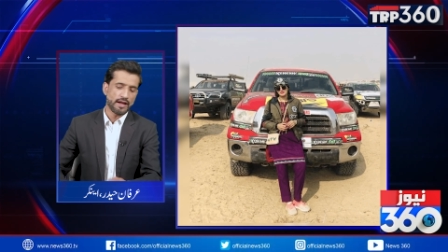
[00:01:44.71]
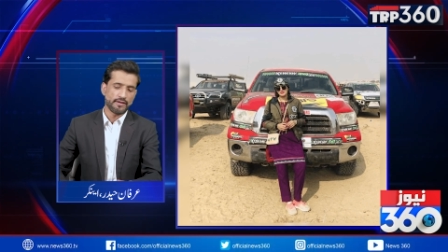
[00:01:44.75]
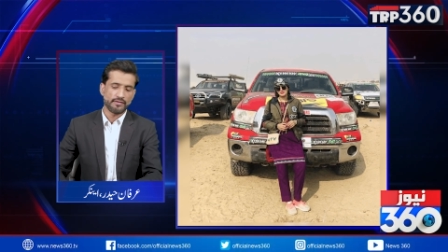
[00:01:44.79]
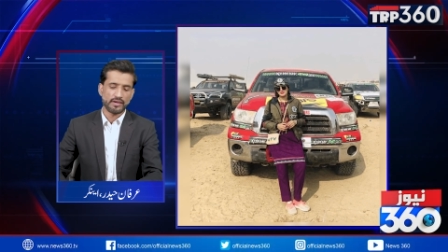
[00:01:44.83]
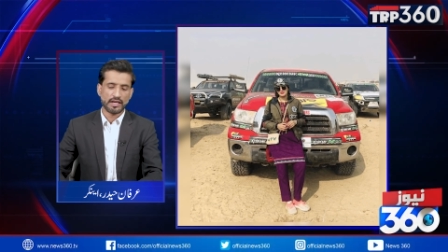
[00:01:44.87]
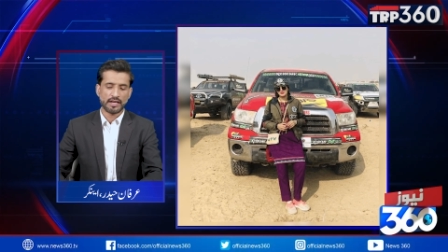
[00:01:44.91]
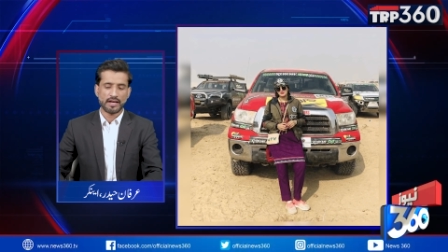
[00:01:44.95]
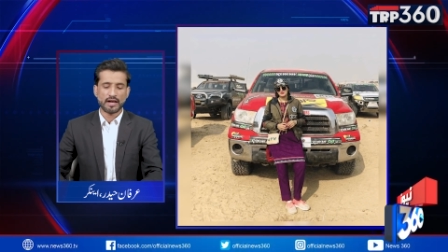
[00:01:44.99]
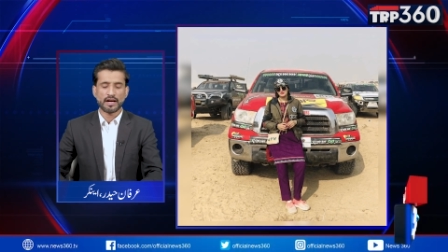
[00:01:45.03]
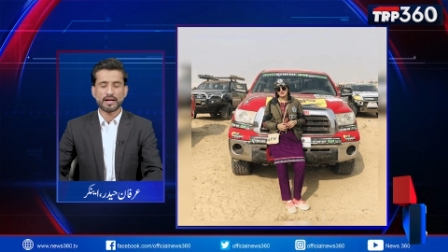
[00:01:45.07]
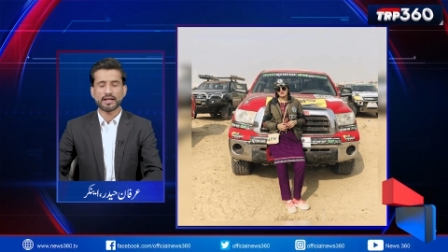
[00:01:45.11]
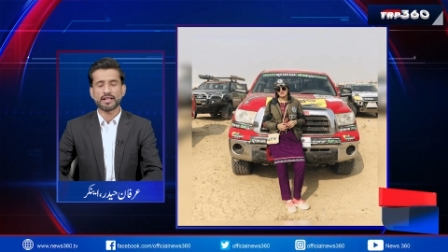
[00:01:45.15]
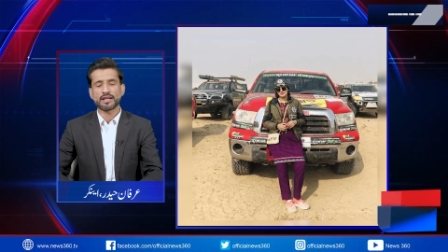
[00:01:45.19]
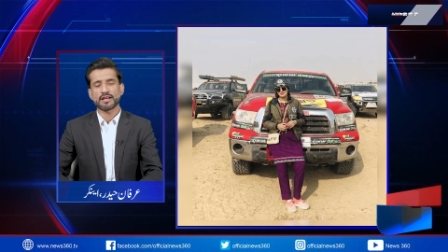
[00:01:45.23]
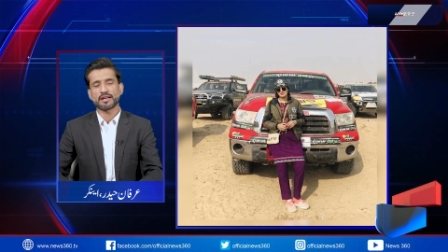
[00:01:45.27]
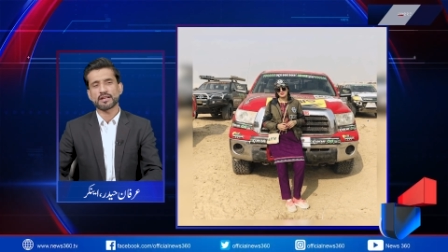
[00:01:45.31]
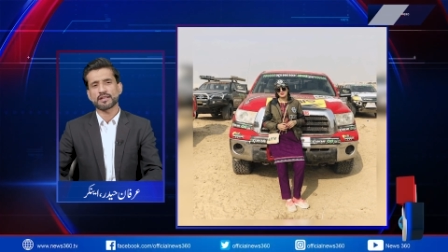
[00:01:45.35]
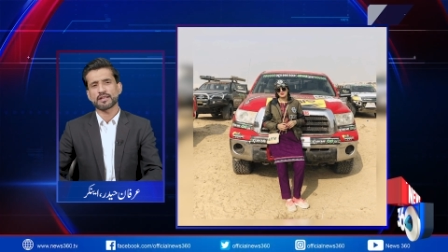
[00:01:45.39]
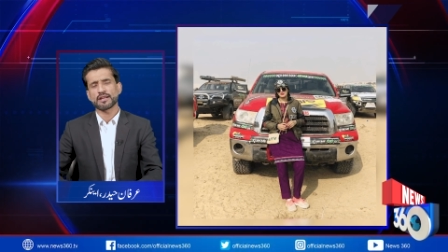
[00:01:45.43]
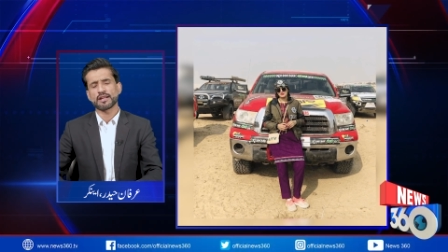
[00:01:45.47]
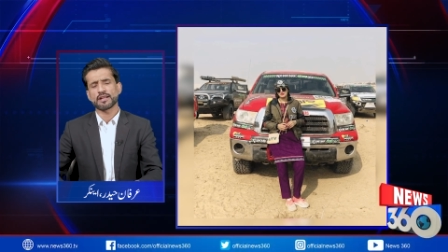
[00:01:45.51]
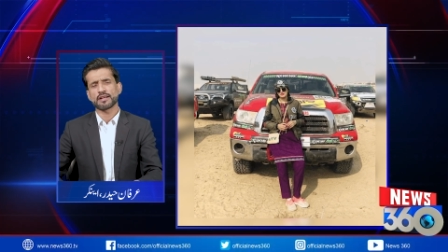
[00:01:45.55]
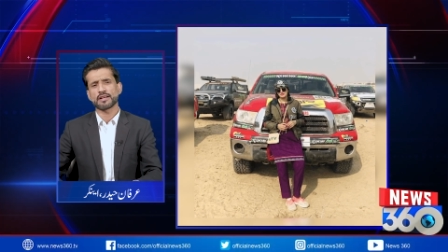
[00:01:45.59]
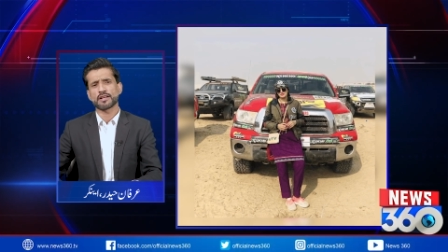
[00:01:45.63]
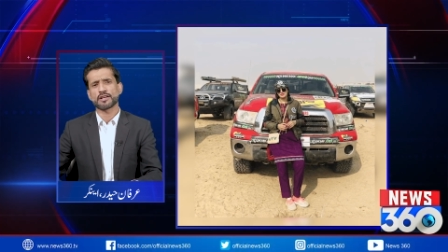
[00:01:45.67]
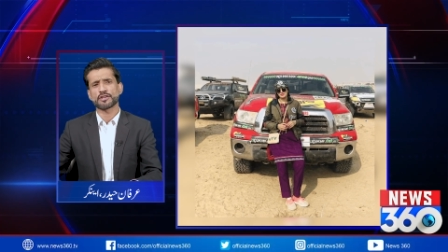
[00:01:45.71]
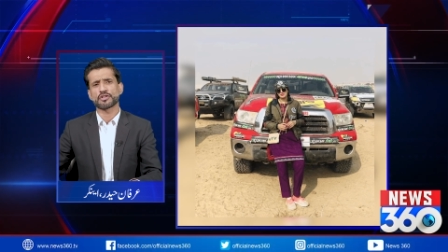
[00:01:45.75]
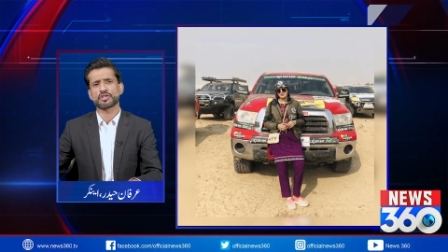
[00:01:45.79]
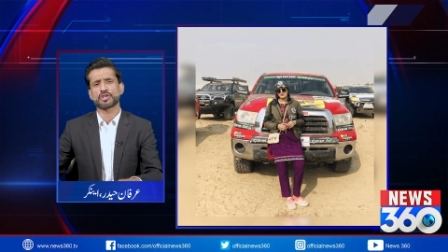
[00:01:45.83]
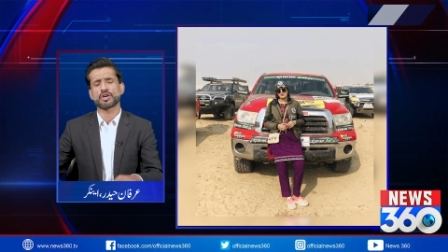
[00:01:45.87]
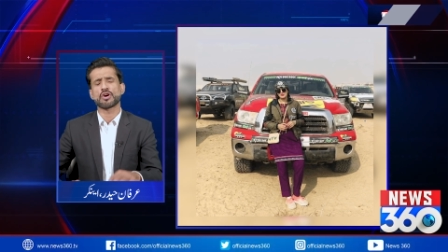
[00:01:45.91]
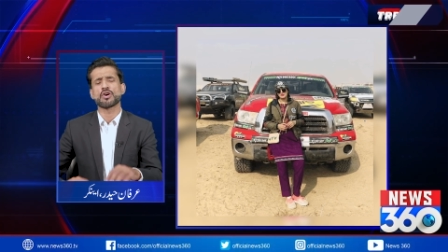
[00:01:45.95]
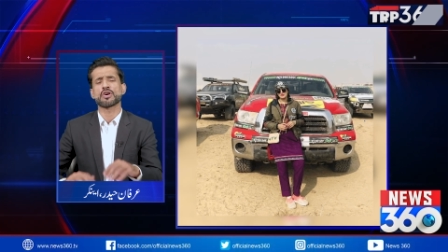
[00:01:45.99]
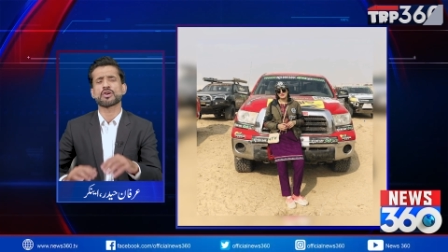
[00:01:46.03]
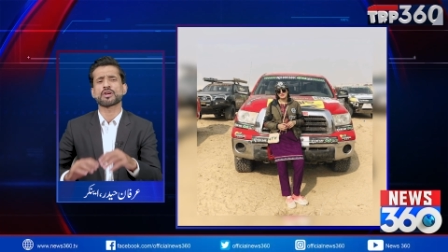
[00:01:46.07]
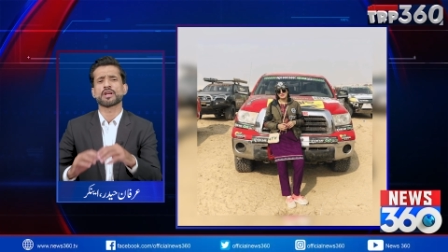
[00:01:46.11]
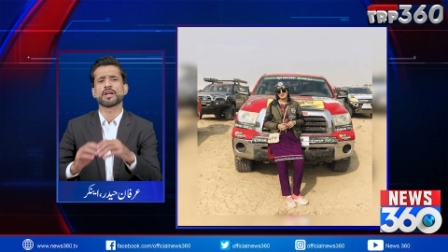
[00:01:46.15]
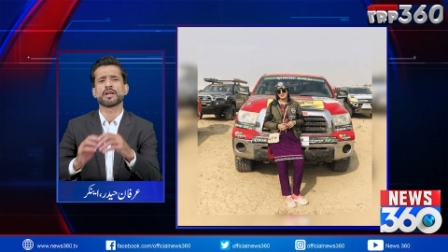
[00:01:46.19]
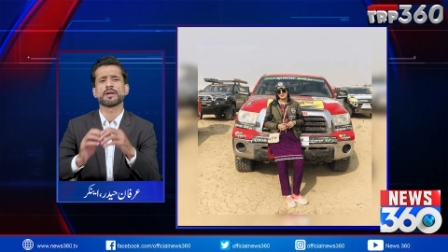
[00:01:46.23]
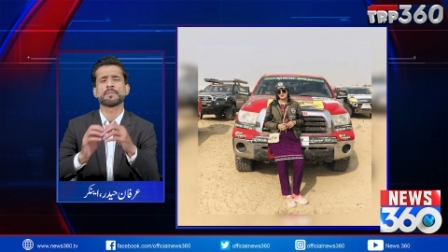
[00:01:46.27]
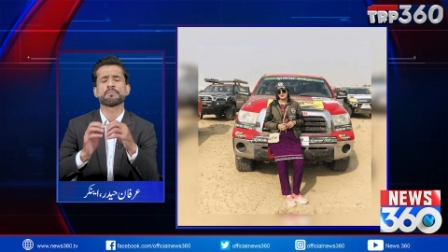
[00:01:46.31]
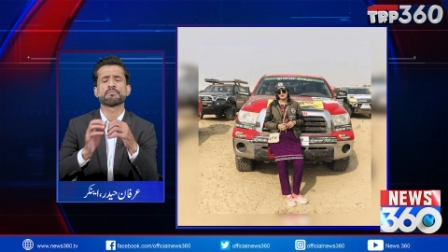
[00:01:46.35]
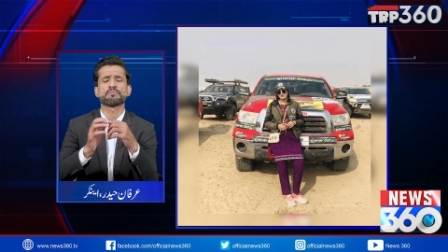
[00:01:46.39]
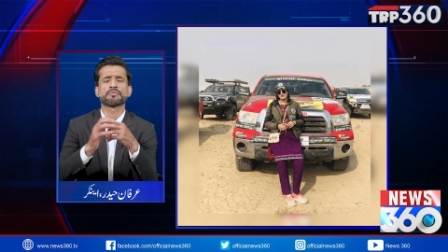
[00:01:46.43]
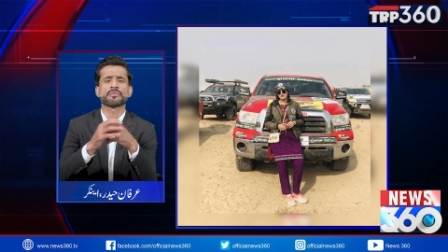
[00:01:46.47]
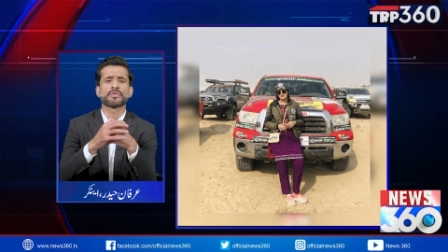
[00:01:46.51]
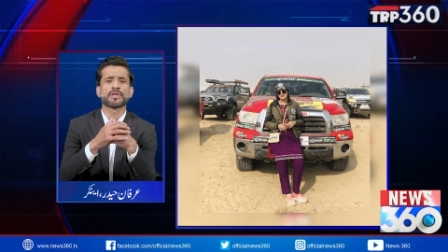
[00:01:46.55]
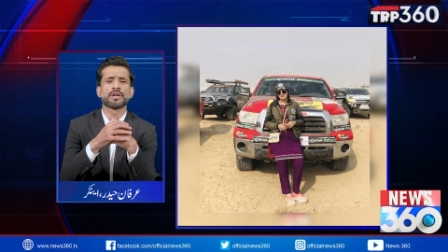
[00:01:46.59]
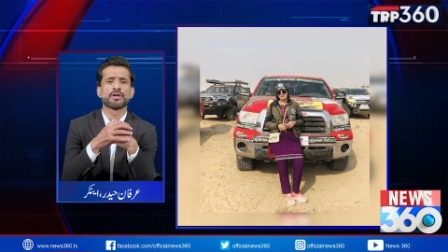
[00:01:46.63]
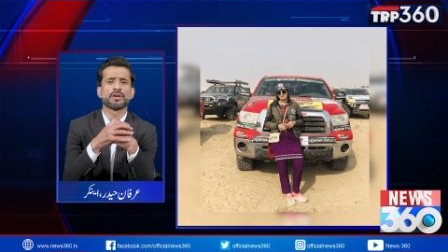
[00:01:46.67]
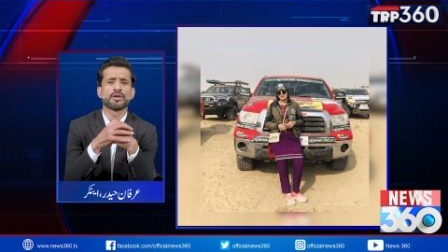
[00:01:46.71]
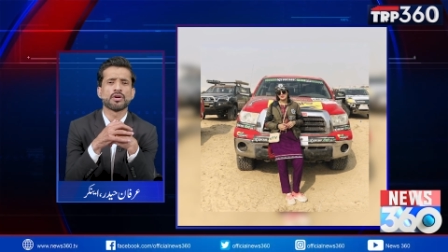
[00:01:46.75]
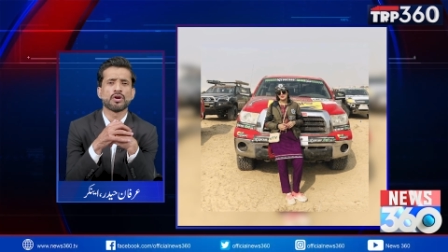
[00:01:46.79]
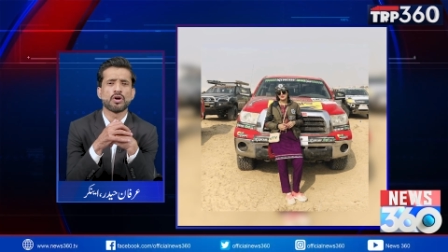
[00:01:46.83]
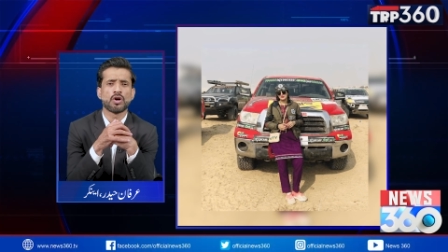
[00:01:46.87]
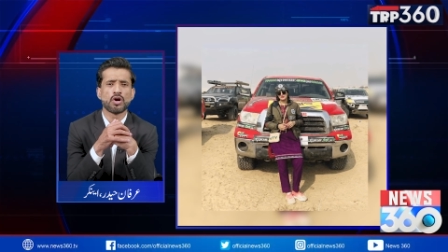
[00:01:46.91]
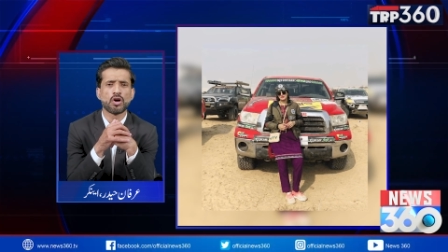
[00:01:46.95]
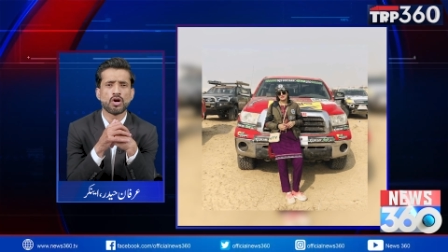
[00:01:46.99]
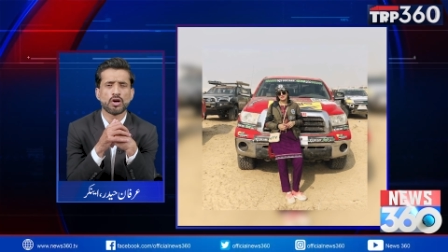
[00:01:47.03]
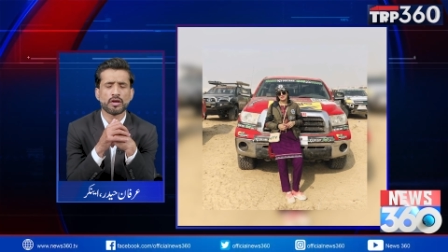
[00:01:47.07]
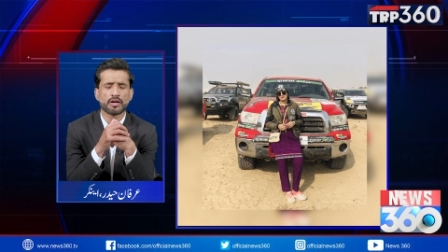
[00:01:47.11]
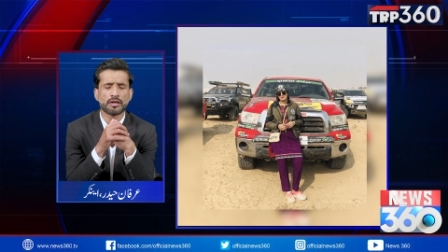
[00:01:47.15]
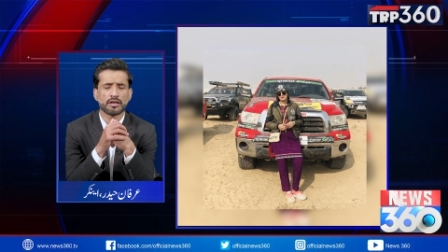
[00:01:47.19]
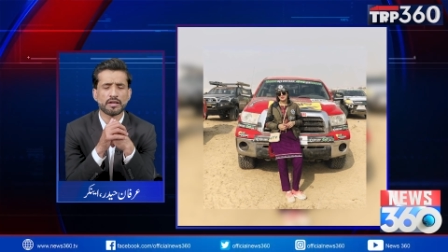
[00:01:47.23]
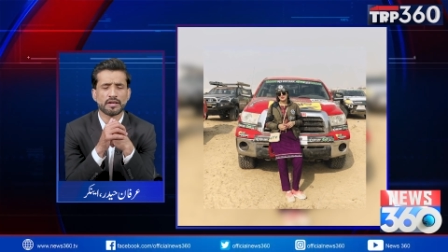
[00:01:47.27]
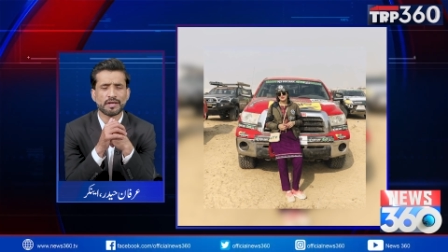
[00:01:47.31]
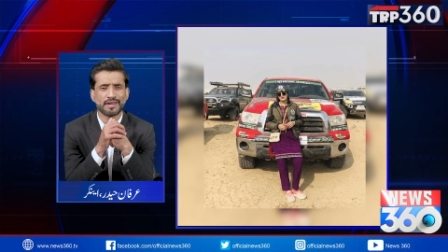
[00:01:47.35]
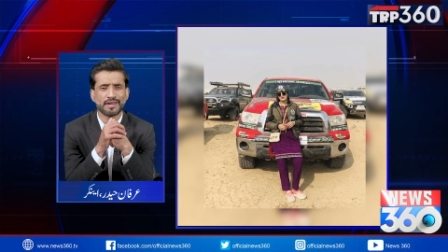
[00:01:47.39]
हैवी गाड़ियां रखना इनका शौक है और